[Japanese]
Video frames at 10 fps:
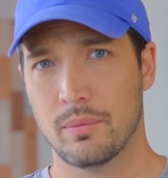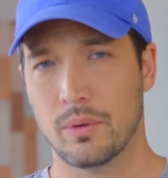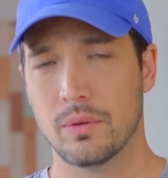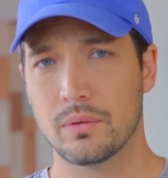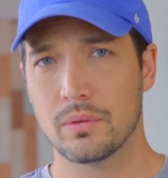も
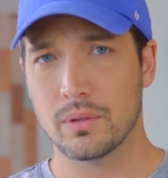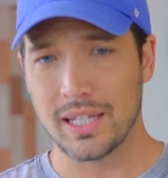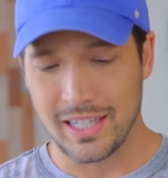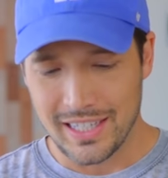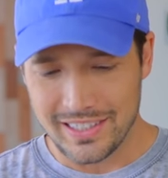う本当
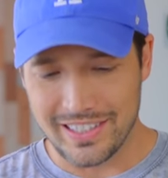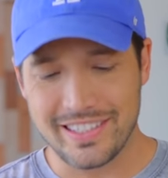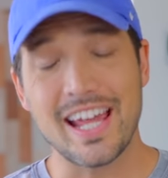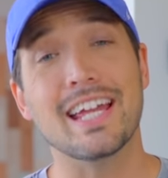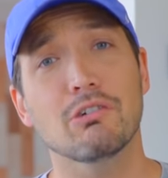に
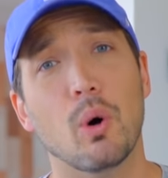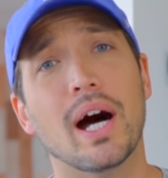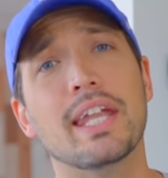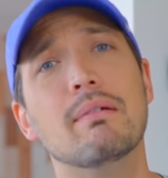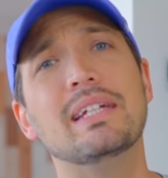ちっちゃいお
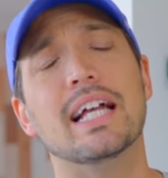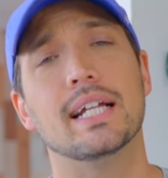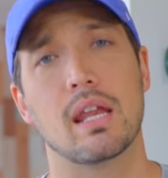花みた